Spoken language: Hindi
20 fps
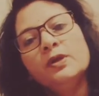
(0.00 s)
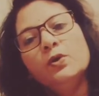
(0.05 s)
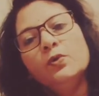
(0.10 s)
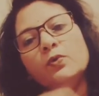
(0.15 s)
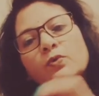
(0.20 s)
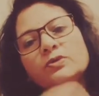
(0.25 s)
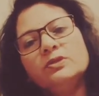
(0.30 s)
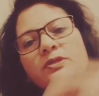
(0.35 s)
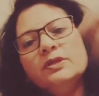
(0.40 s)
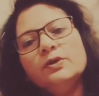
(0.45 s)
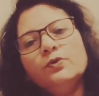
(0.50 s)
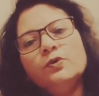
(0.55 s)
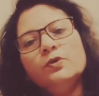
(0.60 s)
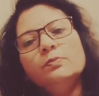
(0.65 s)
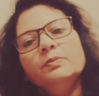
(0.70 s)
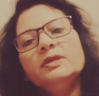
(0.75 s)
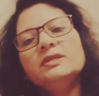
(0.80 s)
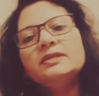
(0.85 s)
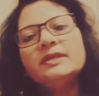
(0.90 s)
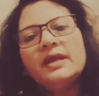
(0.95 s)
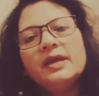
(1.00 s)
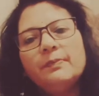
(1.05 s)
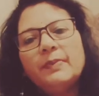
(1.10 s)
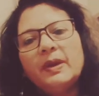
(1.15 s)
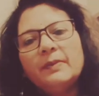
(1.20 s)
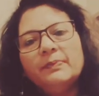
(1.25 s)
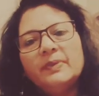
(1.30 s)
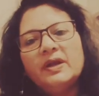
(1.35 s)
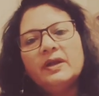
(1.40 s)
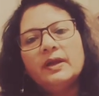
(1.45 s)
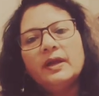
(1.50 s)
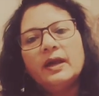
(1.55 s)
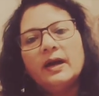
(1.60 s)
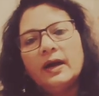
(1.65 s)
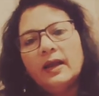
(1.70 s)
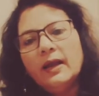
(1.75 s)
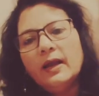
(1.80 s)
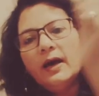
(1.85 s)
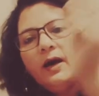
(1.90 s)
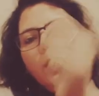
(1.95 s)
उसने उनमें से एक पेपर
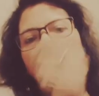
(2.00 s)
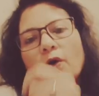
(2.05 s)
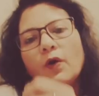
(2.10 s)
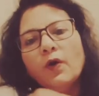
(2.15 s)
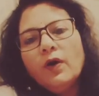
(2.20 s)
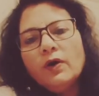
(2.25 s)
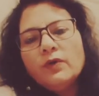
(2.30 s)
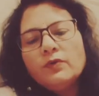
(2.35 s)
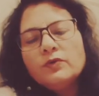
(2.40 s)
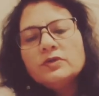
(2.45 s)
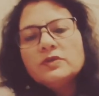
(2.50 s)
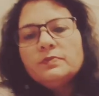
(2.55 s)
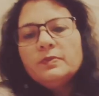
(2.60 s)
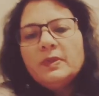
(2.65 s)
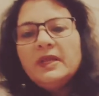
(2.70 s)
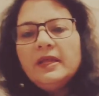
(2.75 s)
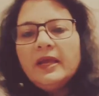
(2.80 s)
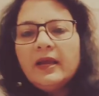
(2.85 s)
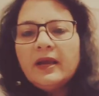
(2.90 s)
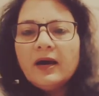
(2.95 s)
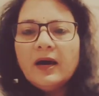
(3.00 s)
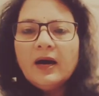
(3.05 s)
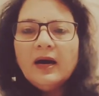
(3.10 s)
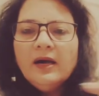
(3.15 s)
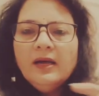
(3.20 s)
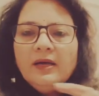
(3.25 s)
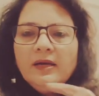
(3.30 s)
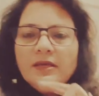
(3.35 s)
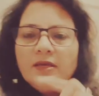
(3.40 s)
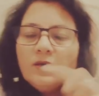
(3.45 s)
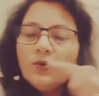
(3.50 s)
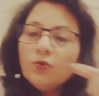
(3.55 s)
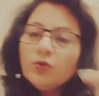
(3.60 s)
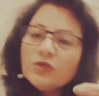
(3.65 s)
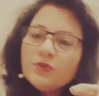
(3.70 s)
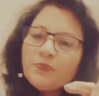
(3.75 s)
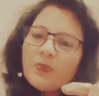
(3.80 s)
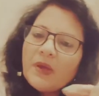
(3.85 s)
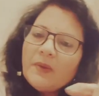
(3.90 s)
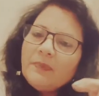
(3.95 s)
निकाला और उसमें देखा कि उस
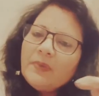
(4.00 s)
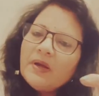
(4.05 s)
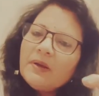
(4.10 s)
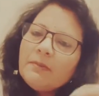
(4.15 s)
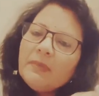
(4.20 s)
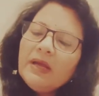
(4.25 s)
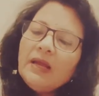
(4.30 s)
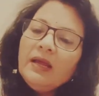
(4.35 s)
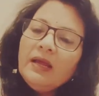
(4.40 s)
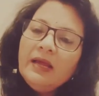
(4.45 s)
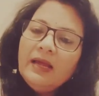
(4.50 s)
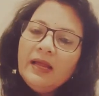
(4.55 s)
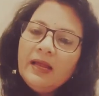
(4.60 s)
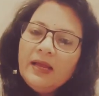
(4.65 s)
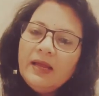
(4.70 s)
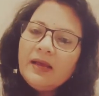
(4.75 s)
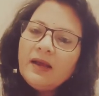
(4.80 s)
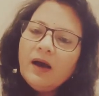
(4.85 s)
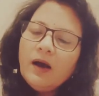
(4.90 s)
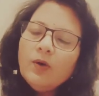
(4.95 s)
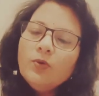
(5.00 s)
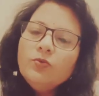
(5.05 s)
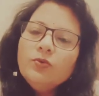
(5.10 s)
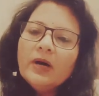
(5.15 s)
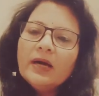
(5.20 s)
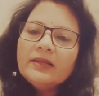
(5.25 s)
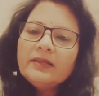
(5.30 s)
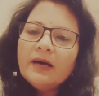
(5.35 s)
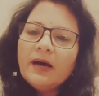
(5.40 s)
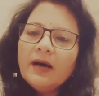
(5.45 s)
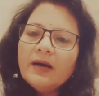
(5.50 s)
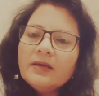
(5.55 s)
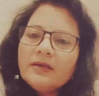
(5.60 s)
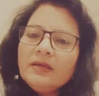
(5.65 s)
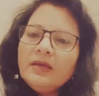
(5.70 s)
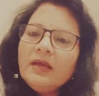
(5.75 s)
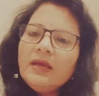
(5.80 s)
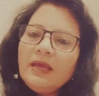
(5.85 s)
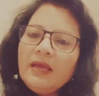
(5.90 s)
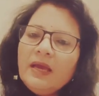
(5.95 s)
पेपर में लिखा हुआ था कि
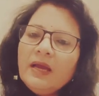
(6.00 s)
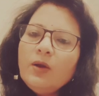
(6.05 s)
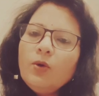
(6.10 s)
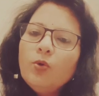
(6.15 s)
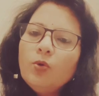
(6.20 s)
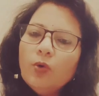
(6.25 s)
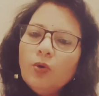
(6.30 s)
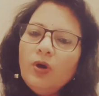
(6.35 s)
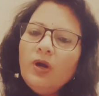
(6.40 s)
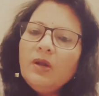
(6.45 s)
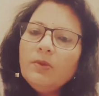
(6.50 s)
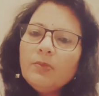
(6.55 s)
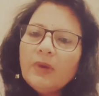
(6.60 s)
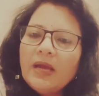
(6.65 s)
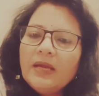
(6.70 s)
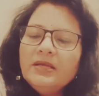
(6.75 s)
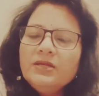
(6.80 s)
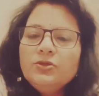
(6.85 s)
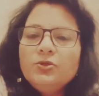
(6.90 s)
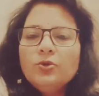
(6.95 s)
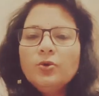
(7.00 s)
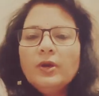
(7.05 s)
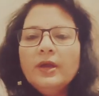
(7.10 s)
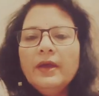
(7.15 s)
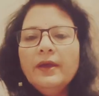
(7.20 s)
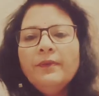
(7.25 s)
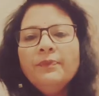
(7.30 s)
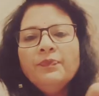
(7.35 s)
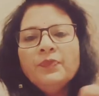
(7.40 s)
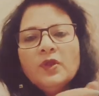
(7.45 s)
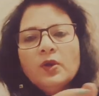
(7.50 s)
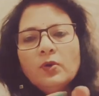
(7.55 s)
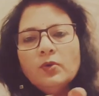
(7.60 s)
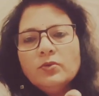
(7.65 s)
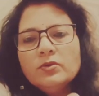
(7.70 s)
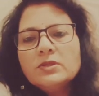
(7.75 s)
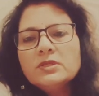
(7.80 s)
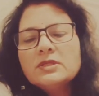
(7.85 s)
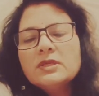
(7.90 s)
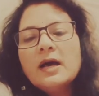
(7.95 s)
एक गोल्ड माइन जो है
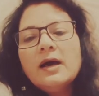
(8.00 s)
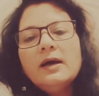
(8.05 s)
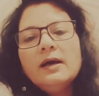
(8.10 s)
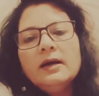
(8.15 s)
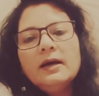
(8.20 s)
उसका